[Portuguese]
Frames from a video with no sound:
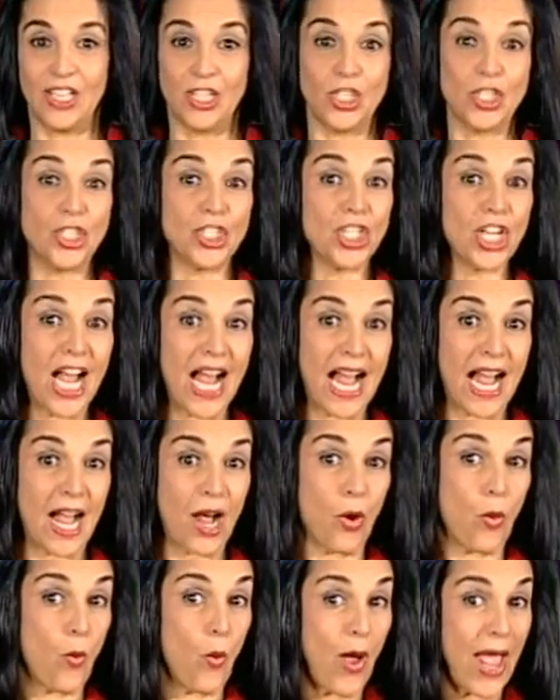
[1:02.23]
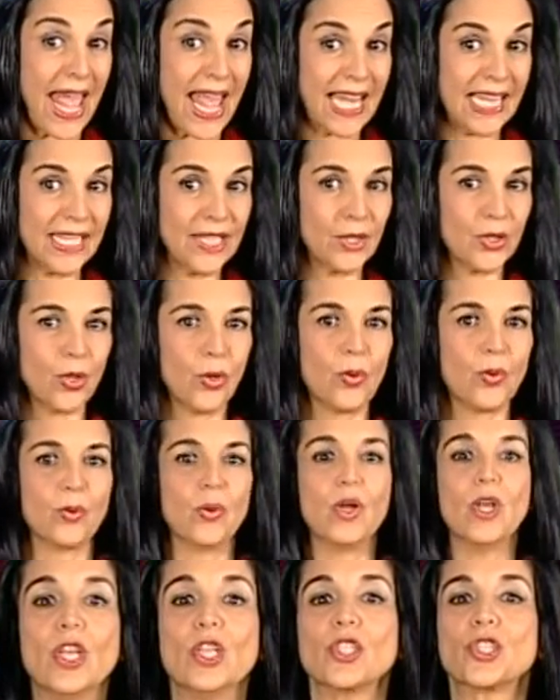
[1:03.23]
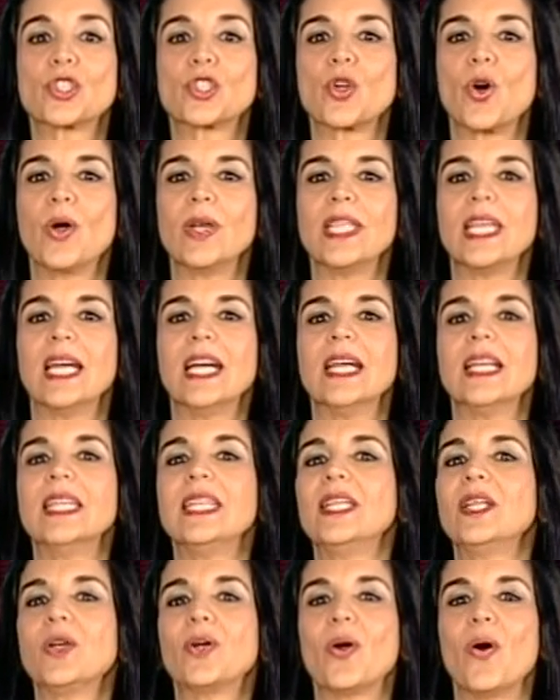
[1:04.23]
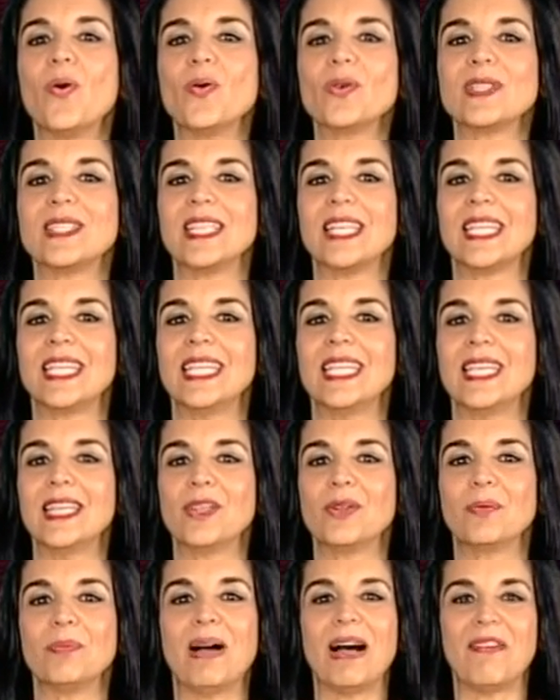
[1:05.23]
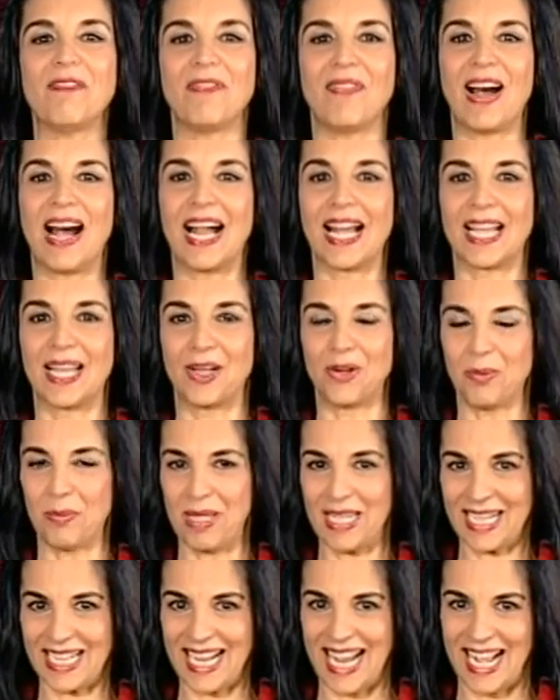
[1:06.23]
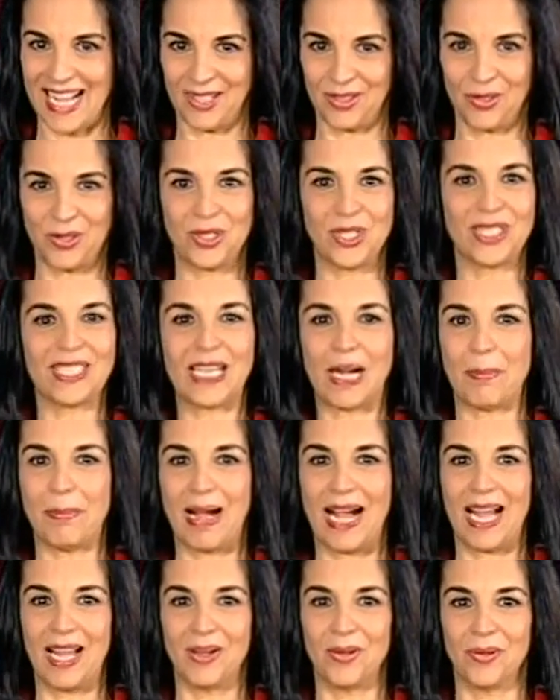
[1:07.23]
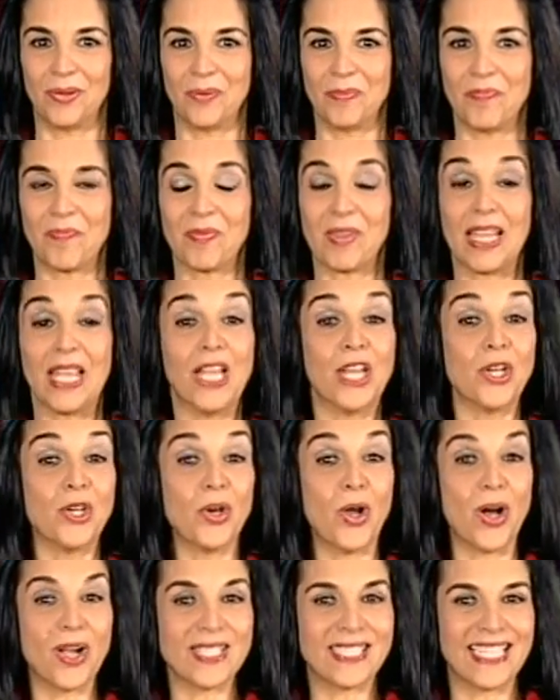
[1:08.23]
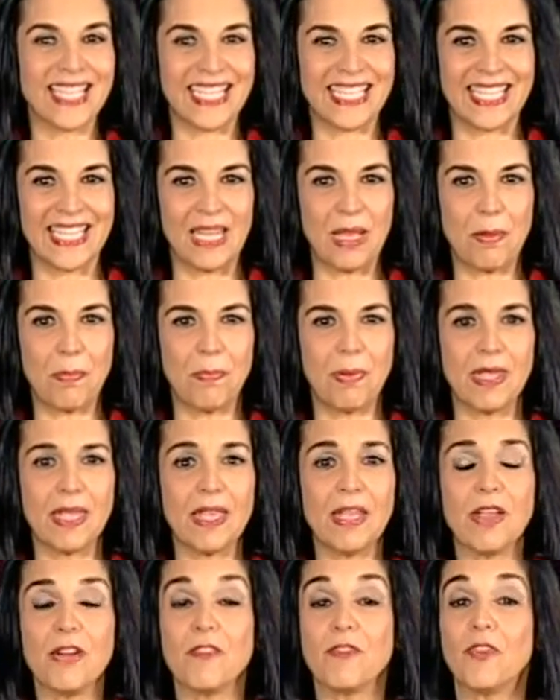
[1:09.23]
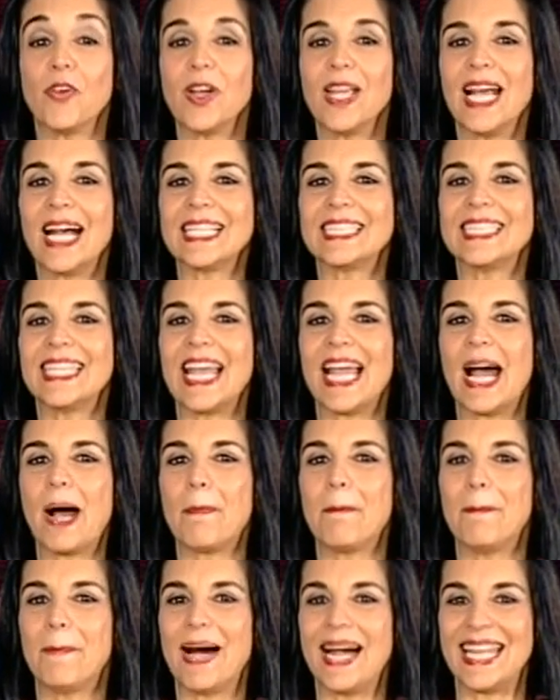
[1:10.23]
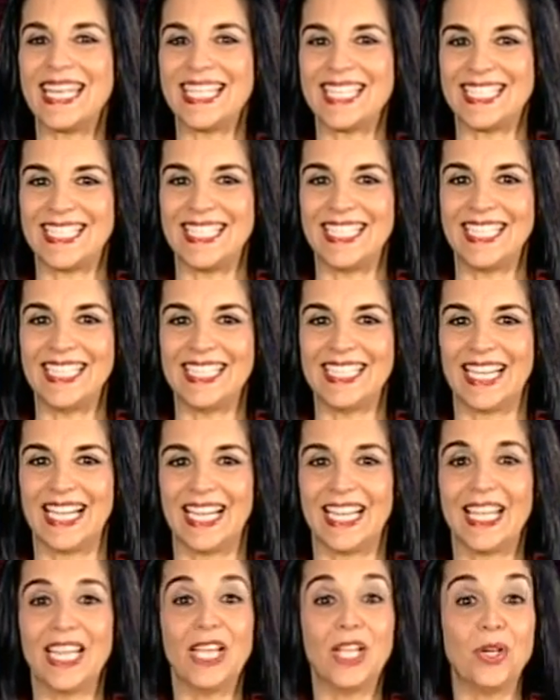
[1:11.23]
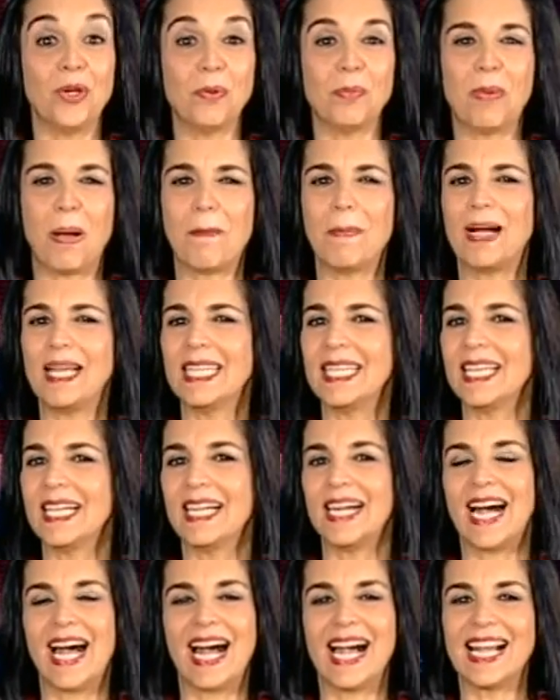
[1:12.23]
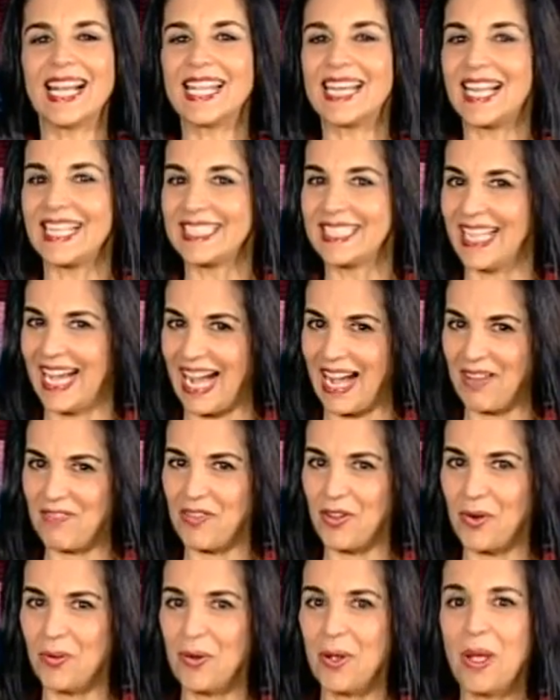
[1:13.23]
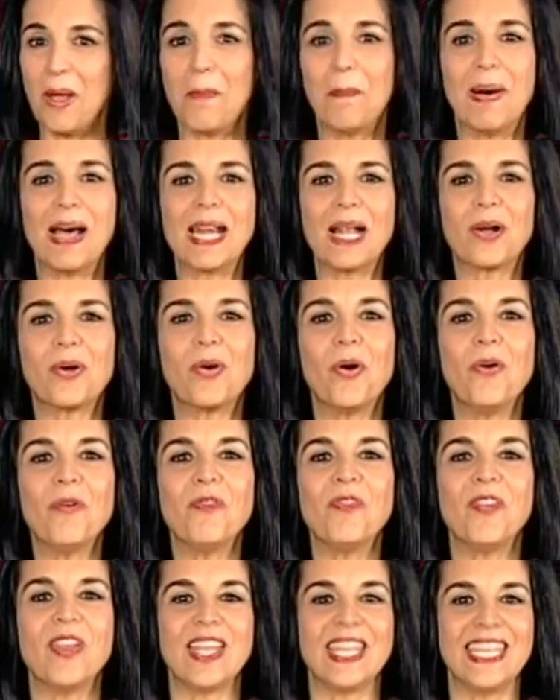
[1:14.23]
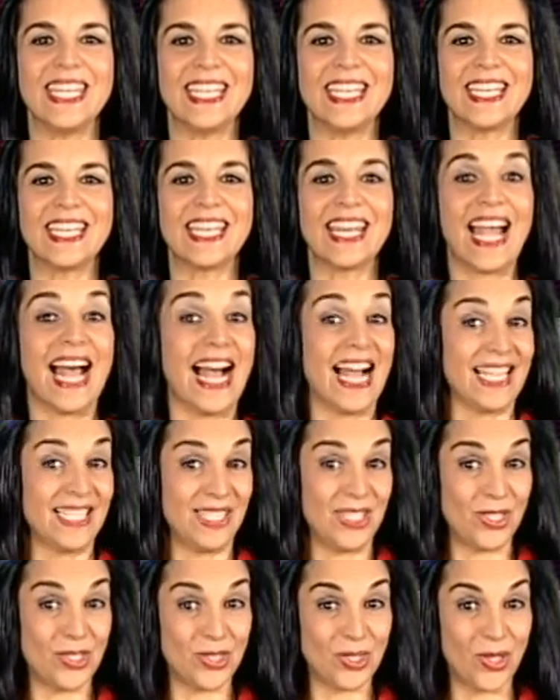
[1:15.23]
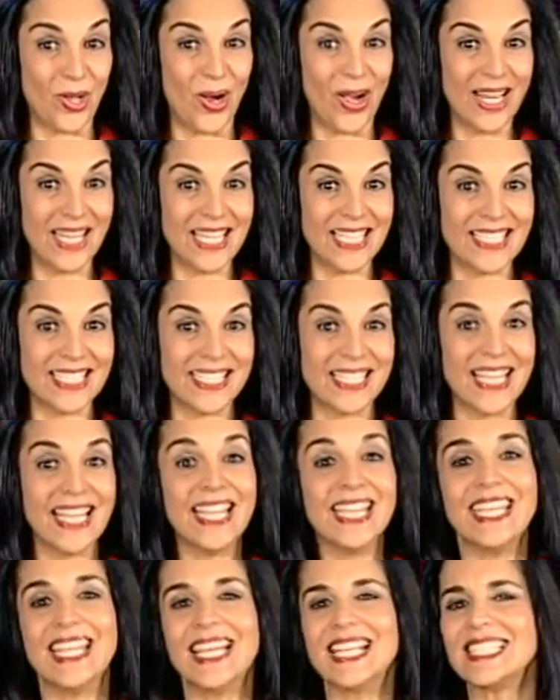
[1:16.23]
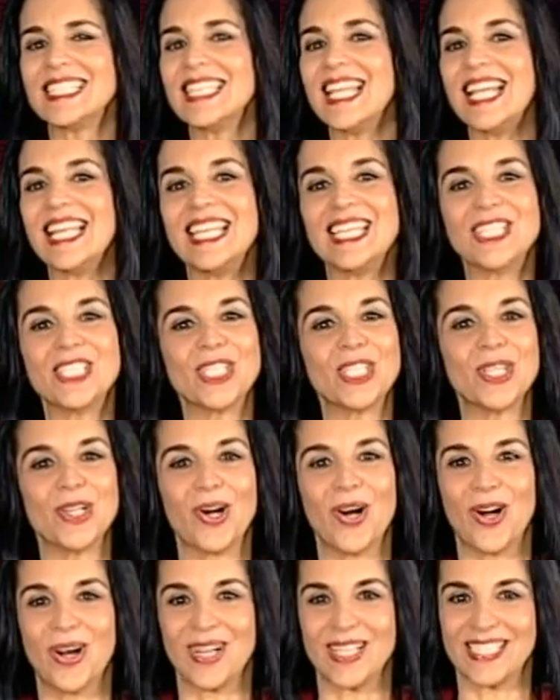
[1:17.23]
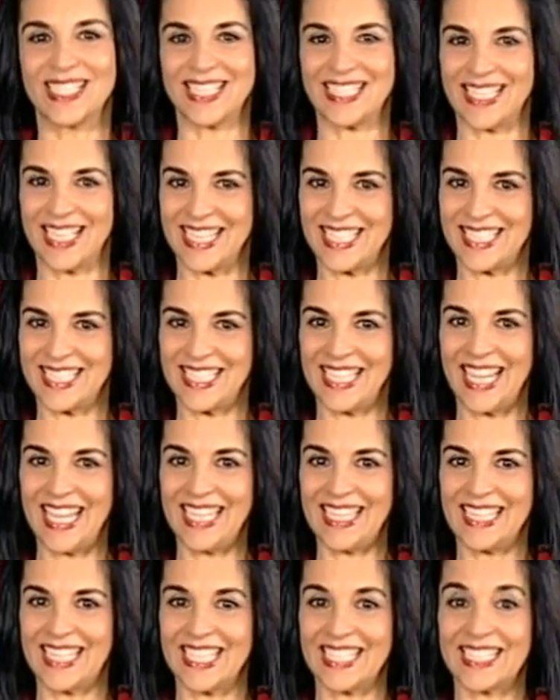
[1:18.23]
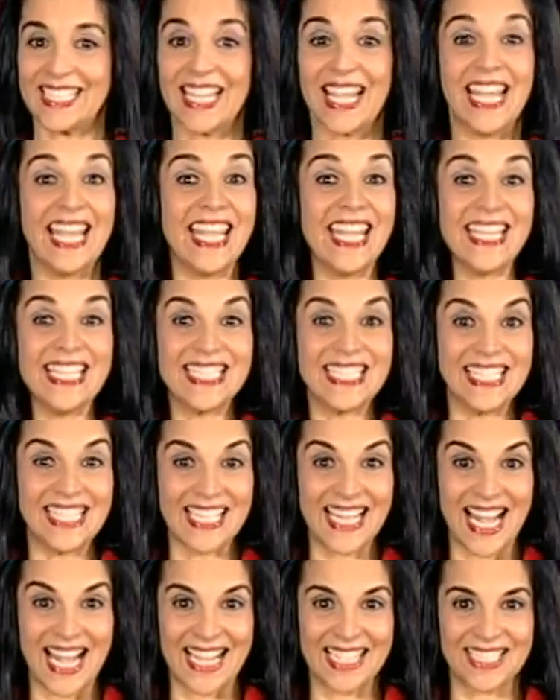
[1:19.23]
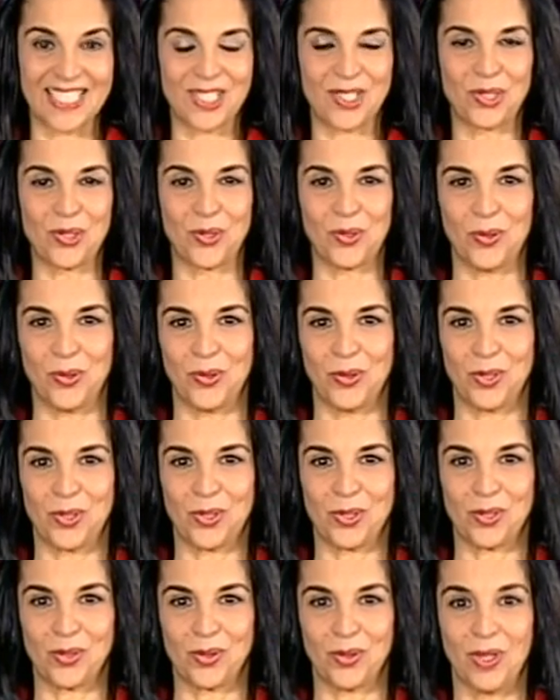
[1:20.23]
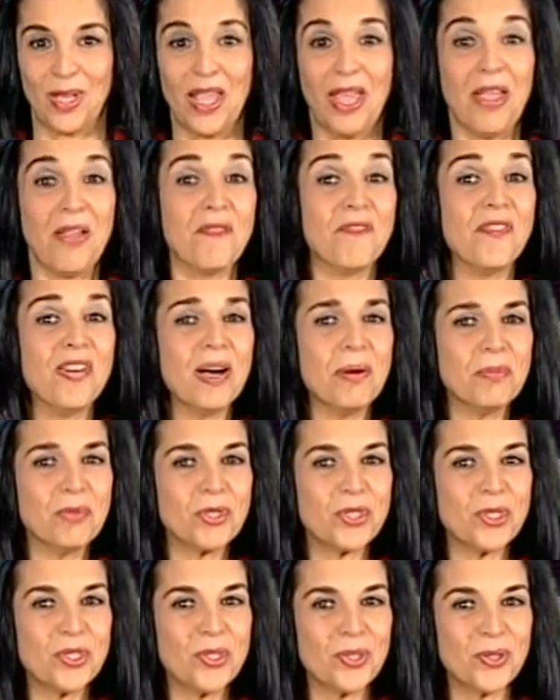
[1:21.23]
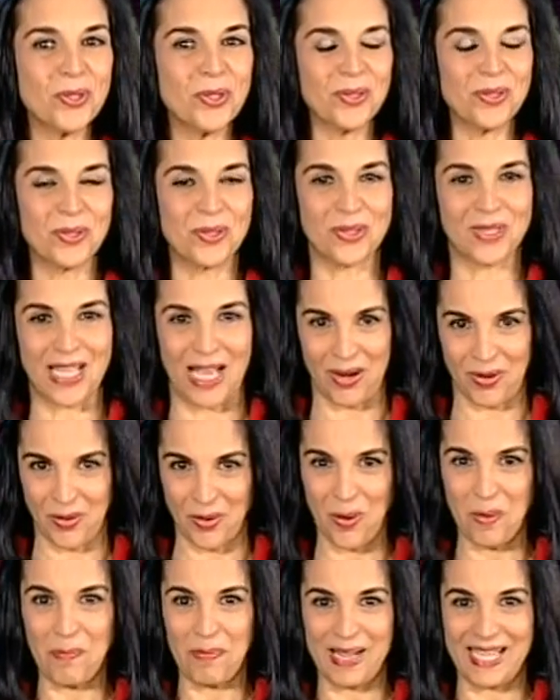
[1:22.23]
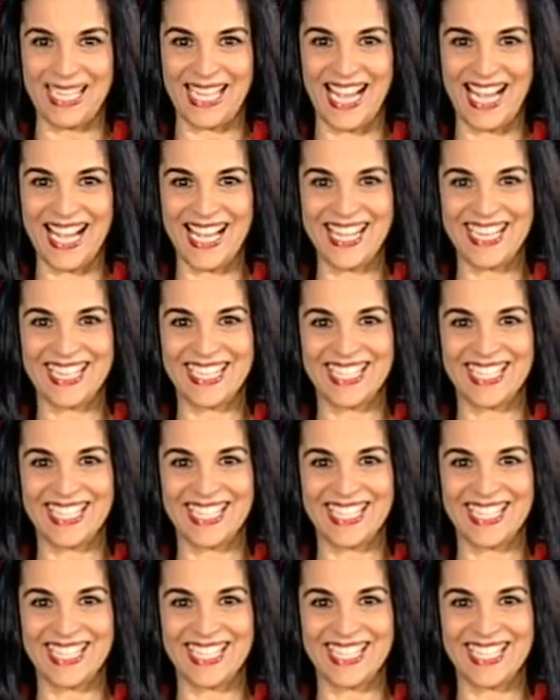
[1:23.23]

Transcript: Já Wellington sonha em conseguir uma vaga no mercado de trabalho. Nossa equipe foi até Aparecida numa manhã agradável para conferir as histórias e as deliciosas receitas ensinadas no curso. Vamos juntos acompanhar?